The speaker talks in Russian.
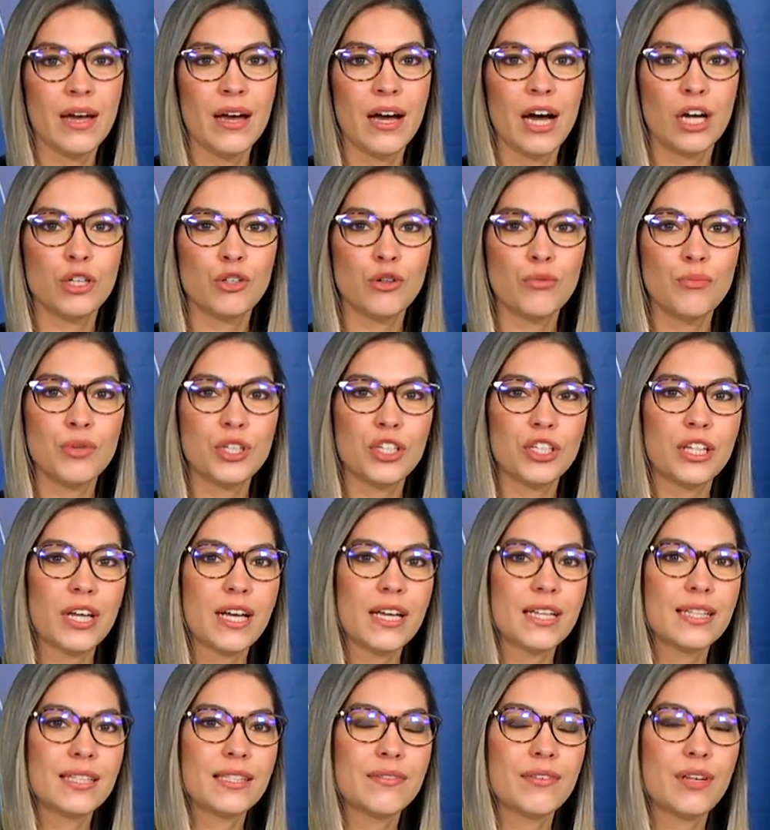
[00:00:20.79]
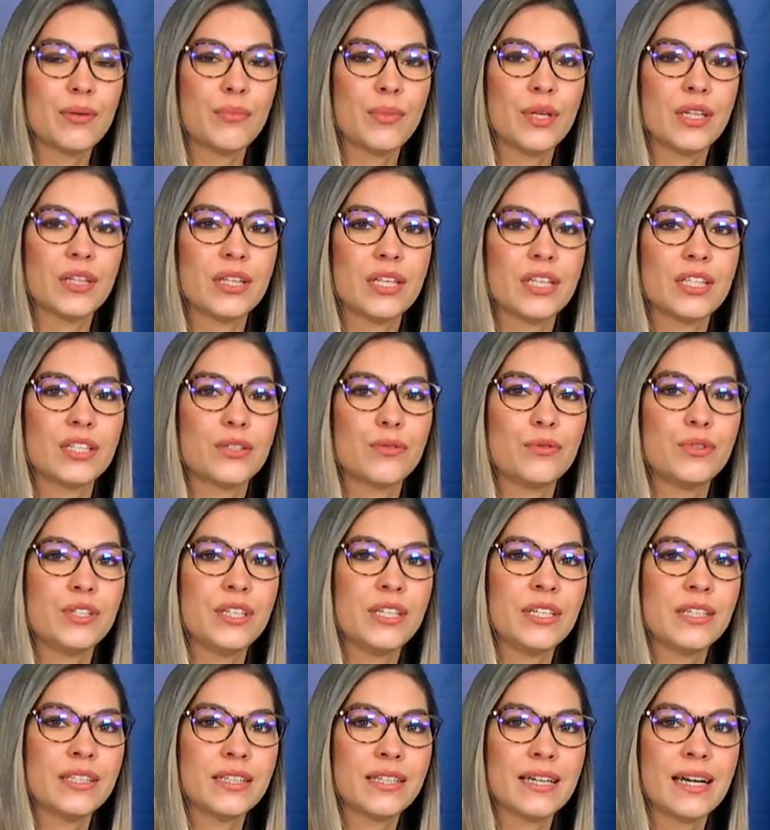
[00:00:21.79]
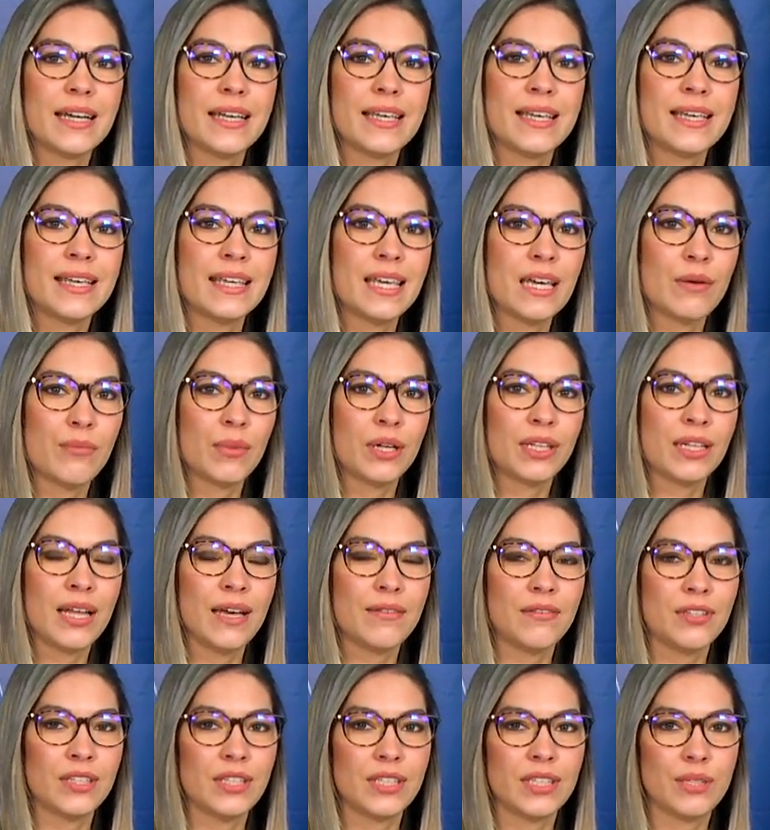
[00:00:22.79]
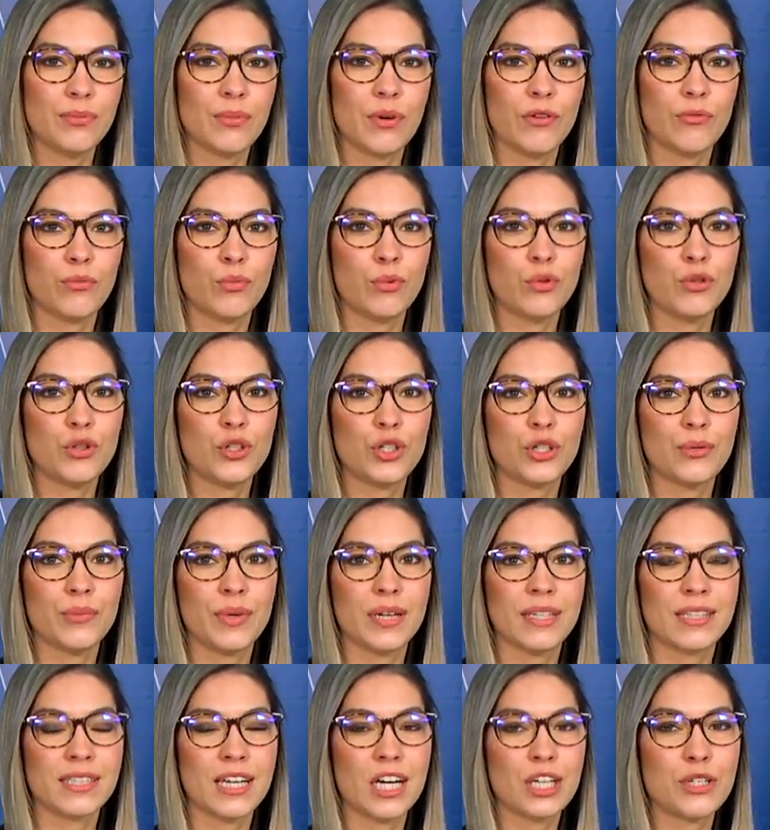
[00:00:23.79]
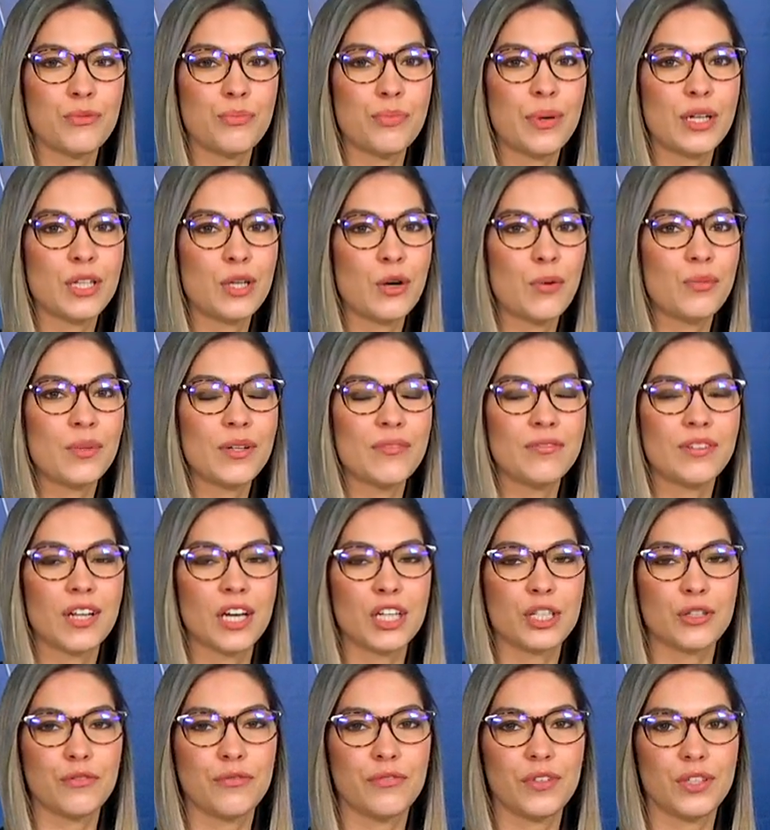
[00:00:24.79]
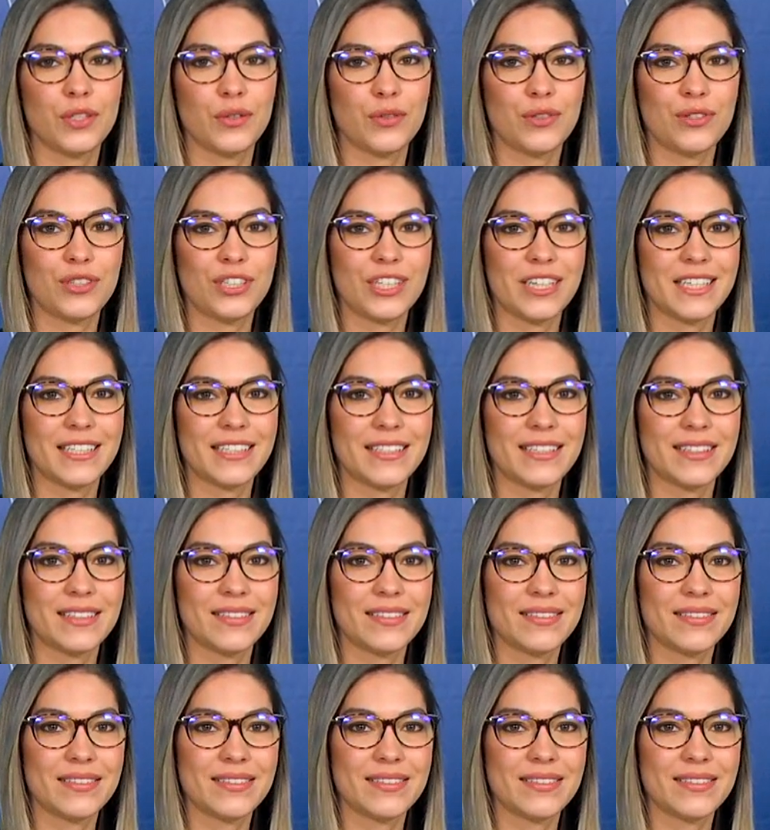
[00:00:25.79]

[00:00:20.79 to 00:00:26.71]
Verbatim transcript: О чем мечтает современная студентка и кем она видит себя в будущем, расскажем подробно в нашем видеосюжете.